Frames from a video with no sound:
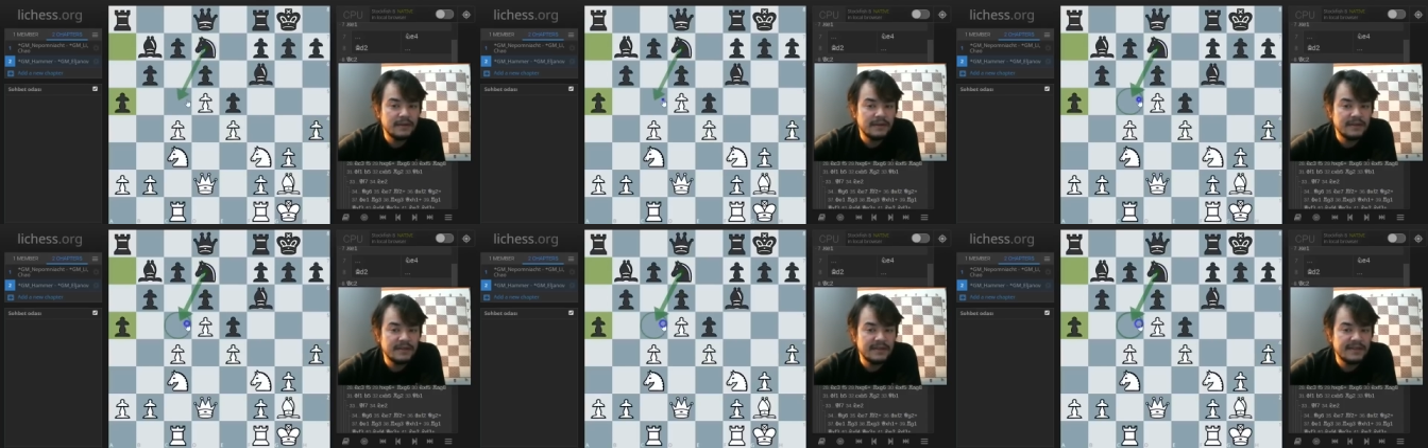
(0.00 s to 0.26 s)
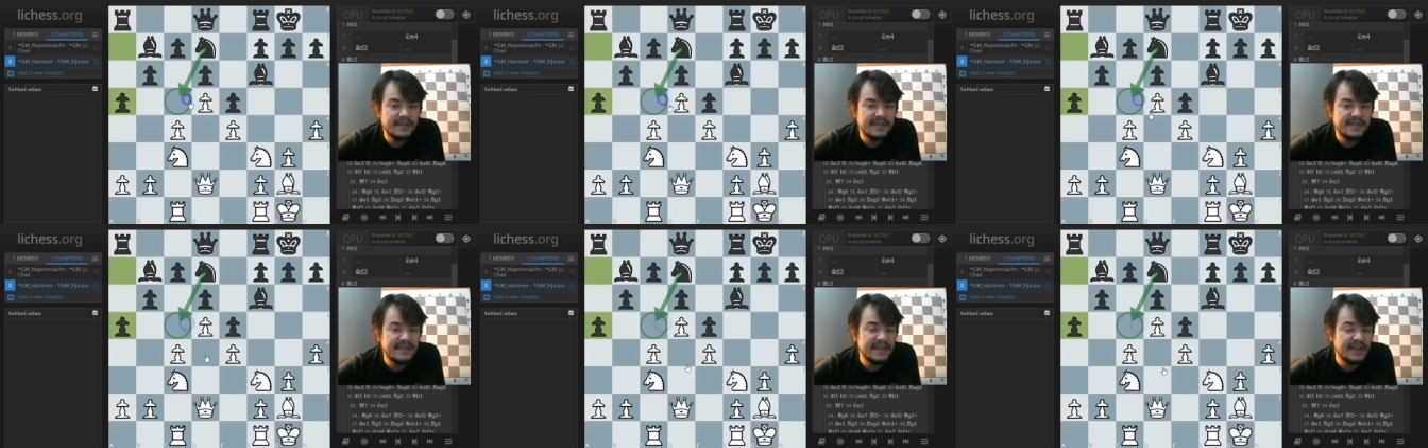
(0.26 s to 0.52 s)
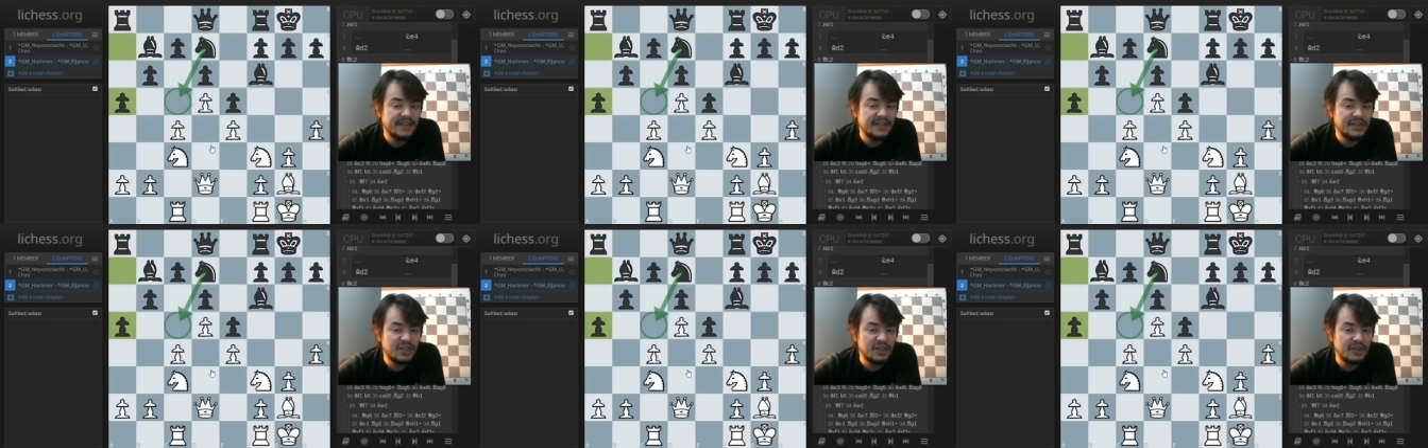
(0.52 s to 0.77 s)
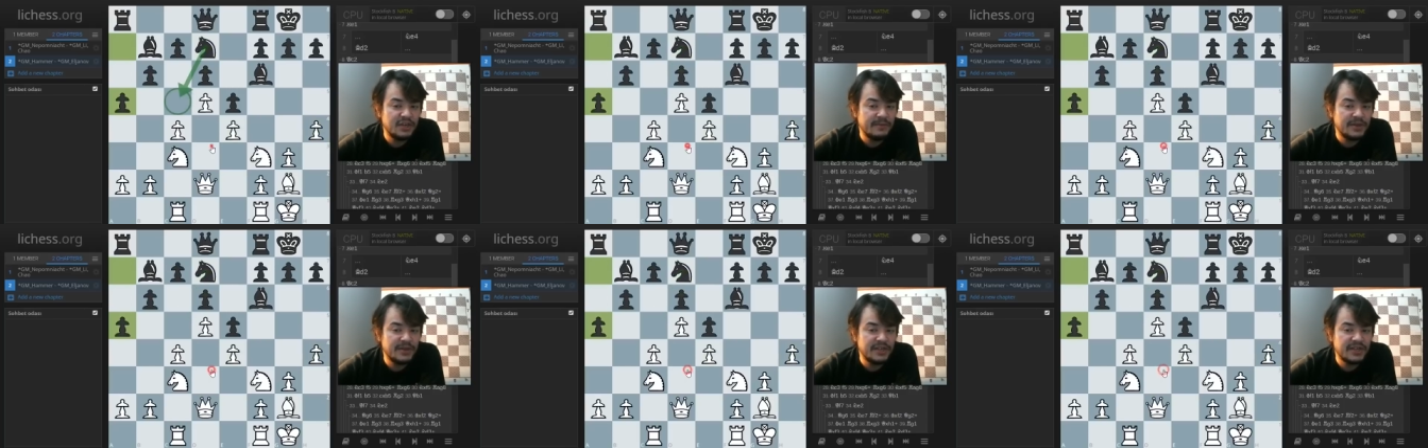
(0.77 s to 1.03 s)
Siyah
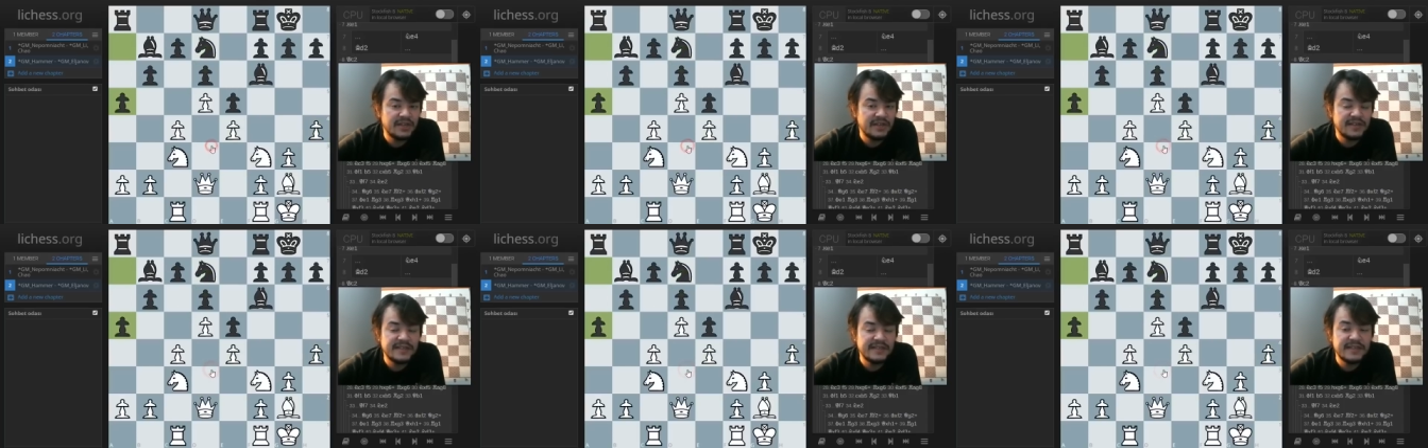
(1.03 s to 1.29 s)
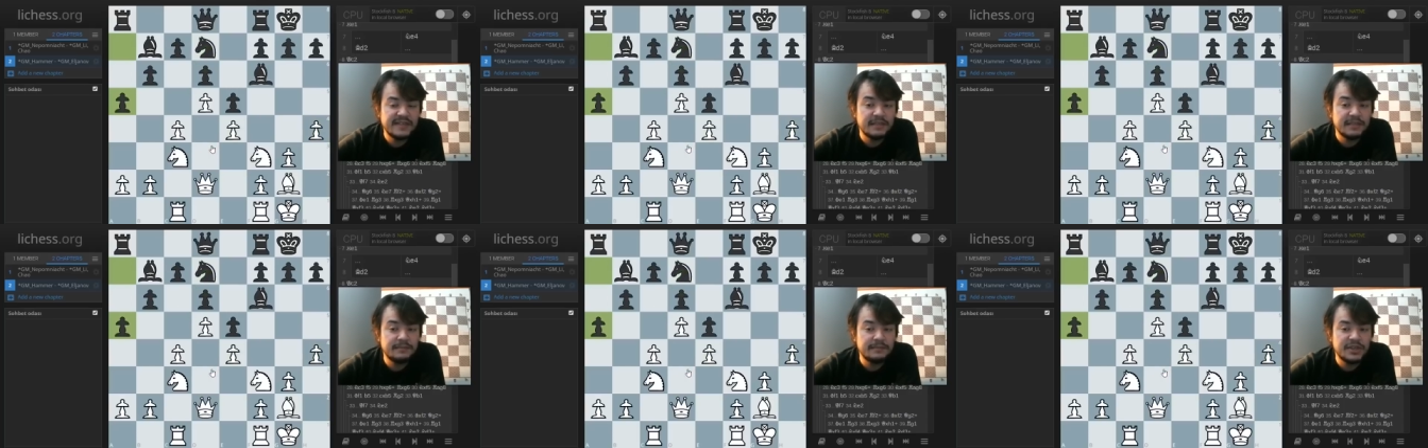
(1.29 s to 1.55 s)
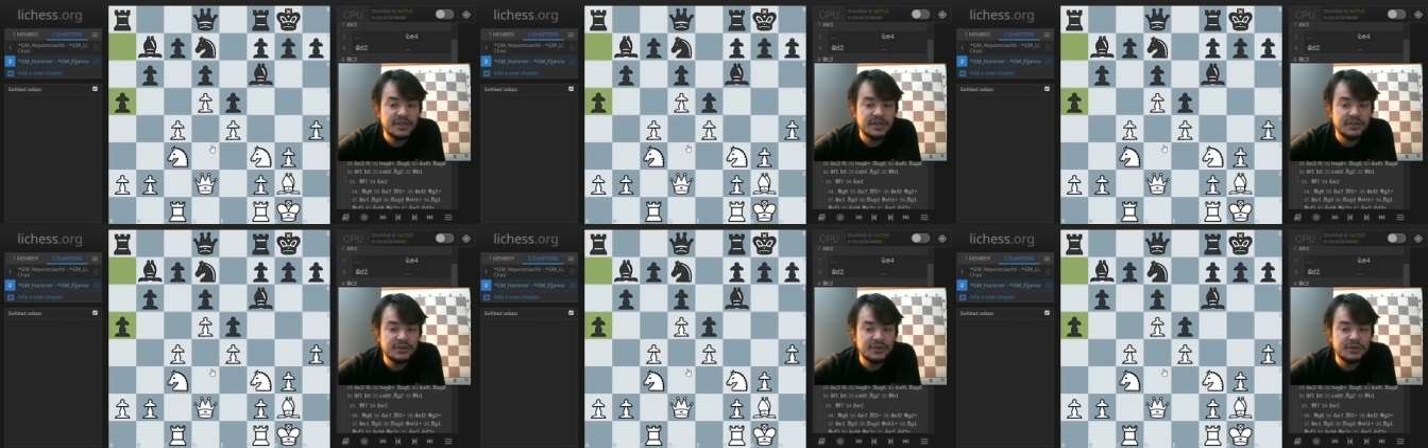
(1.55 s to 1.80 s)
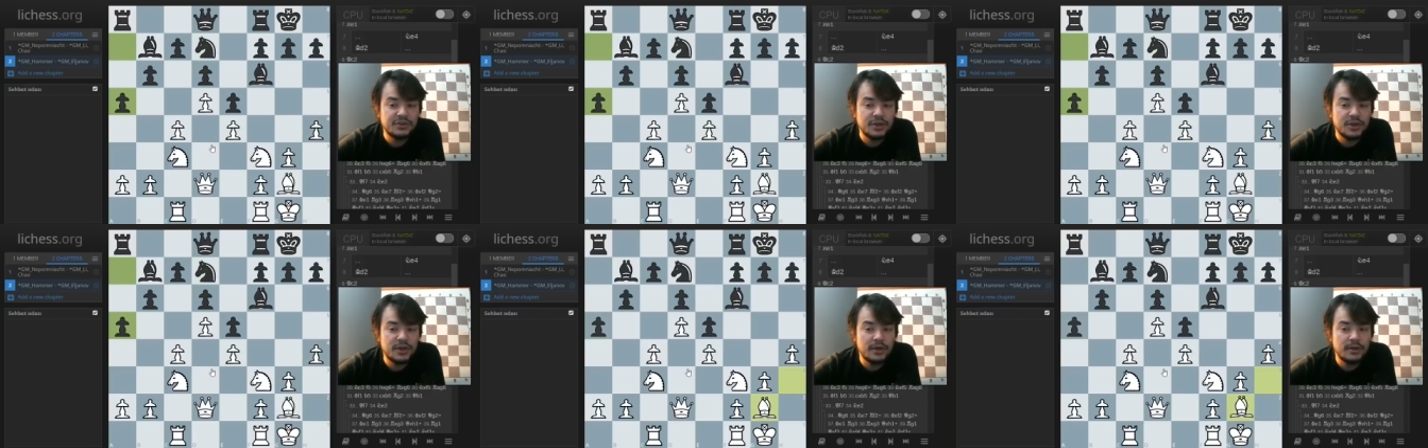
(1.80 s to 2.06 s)
C5 karesine gitmeye
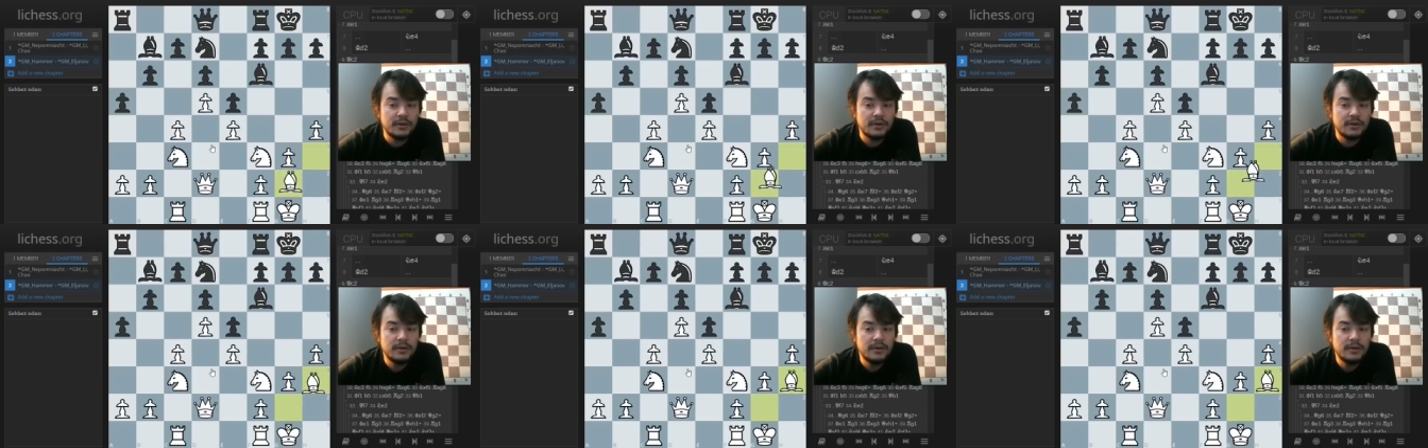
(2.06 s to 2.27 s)
çalışıyor.